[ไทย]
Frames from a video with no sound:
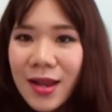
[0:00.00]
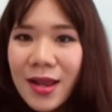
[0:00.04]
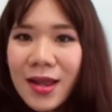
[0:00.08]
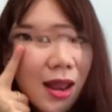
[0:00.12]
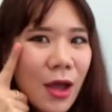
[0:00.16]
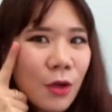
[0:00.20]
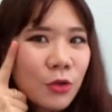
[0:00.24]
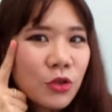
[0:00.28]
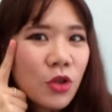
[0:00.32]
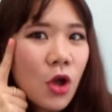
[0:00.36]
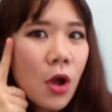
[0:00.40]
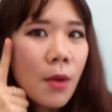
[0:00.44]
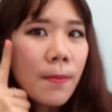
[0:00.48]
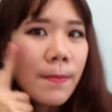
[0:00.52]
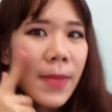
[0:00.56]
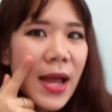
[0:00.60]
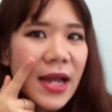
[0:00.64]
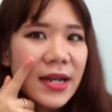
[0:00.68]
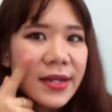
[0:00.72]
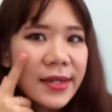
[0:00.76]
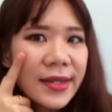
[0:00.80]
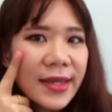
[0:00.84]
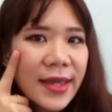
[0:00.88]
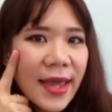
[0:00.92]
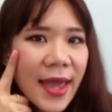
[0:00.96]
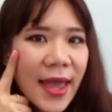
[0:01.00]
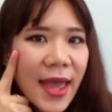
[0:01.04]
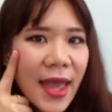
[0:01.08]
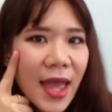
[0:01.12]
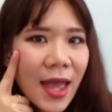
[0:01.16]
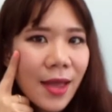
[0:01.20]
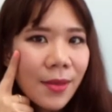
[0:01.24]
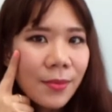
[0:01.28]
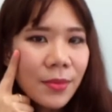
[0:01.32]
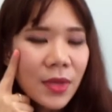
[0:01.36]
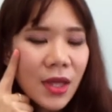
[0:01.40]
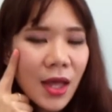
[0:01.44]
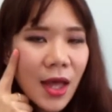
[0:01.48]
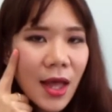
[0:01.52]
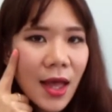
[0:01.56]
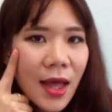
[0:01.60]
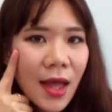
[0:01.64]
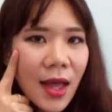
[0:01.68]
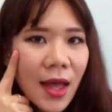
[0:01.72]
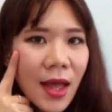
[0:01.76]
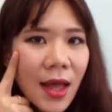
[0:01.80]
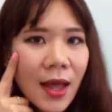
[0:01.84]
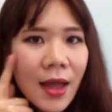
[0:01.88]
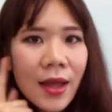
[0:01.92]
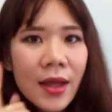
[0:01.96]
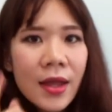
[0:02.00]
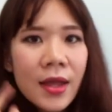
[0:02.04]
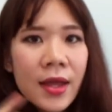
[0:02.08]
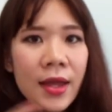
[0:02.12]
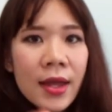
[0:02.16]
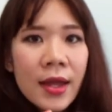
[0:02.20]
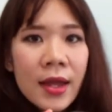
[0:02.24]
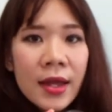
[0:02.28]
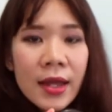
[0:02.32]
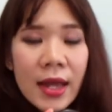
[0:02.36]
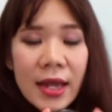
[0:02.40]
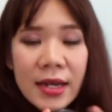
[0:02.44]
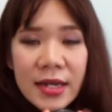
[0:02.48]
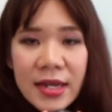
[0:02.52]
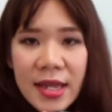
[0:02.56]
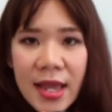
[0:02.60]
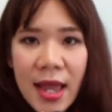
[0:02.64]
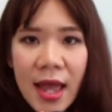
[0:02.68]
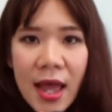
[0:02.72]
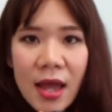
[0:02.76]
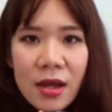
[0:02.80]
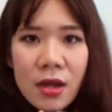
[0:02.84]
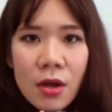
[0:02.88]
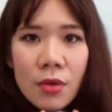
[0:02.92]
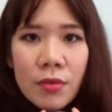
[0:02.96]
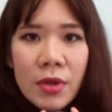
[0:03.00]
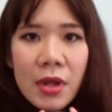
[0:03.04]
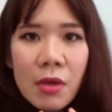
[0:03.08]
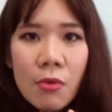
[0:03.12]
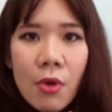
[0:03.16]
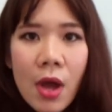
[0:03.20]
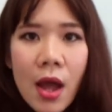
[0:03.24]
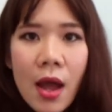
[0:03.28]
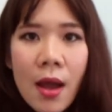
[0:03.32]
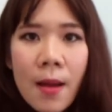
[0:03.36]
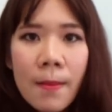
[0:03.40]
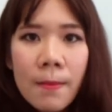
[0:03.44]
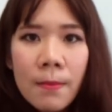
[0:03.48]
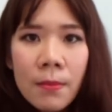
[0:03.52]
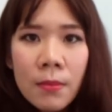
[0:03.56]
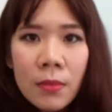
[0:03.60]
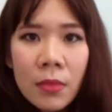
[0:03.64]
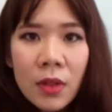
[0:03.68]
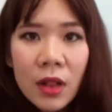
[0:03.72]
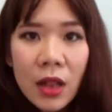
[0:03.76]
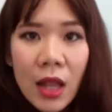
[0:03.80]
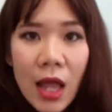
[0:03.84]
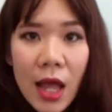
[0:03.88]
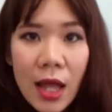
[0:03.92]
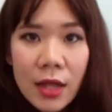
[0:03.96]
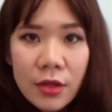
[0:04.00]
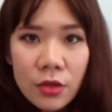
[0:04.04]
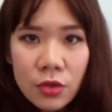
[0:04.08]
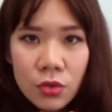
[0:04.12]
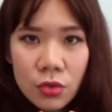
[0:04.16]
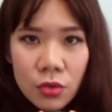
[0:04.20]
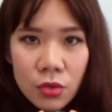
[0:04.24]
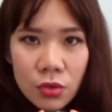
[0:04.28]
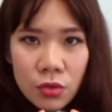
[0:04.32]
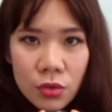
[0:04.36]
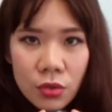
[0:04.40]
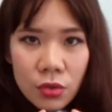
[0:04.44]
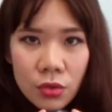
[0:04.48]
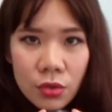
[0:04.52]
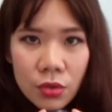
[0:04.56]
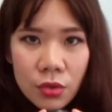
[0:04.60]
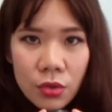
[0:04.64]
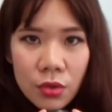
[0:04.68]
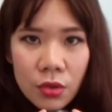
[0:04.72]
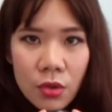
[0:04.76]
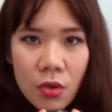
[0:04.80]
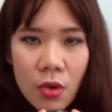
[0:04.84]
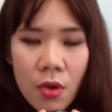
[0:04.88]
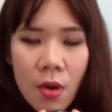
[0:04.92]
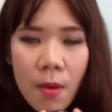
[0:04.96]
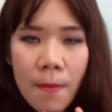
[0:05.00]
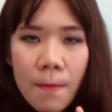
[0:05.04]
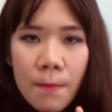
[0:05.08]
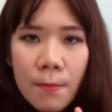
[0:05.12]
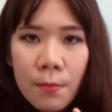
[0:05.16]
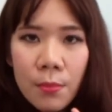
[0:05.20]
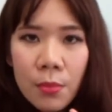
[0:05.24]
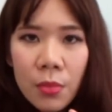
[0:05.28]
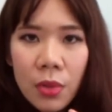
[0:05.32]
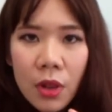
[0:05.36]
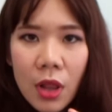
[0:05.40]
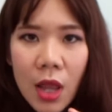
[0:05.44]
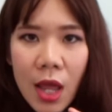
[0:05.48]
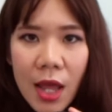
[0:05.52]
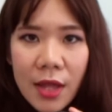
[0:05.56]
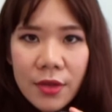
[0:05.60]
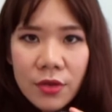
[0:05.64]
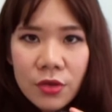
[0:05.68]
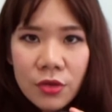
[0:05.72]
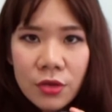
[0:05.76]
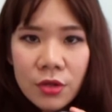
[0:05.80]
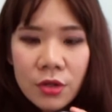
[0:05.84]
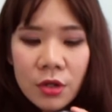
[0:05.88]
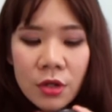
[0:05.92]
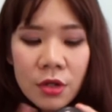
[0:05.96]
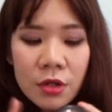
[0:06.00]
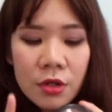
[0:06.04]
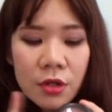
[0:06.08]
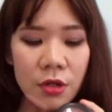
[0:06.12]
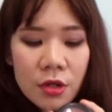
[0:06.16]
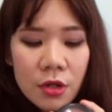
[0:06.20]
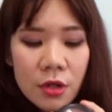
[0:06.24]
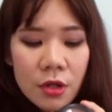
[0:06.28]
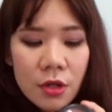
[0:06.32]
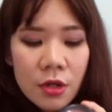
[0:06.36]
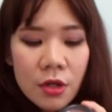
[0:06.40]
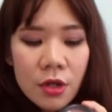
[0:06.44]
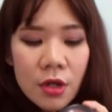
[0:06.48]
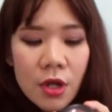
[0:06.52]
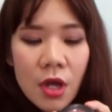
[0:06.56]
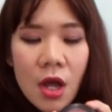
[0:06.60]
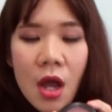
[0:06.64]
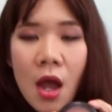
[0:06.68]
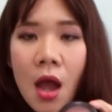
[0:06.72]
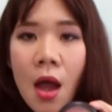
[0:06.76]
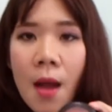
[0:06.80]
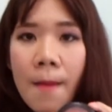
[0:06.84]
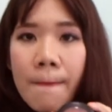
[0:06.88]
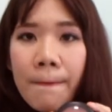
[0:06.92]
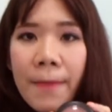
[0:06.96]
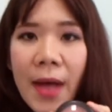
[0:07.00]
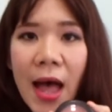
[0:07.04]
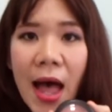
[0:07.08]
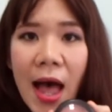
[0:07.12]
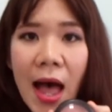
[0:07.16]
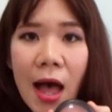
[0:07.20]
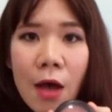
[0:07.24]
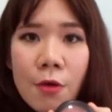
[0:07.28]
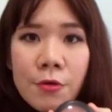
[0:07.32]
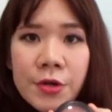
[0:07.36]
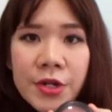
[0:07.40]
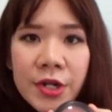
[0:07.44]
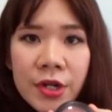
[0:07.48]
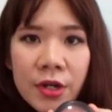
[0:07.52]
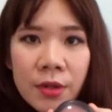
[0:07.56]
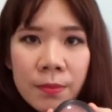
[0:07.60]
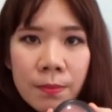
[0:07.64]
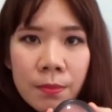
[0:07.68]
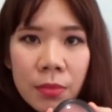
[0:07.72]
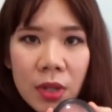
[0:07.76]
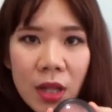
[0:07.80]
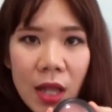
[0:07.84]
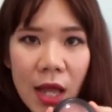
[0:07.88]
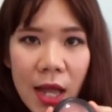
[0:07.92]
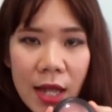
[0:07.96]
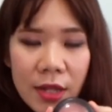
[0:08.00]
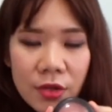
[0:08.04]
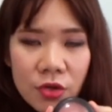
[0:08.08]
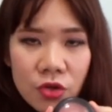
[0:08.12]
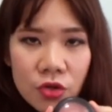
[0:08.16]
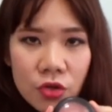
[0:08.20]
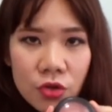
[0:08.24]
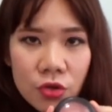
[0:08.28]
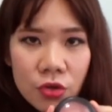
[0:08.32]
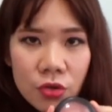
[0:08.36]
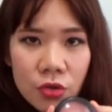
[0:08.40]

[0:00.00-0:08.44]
เราต้องปัดแก้มค่ะอันเนี้ยเขาเรียกว่า blush blush หรือ powder blush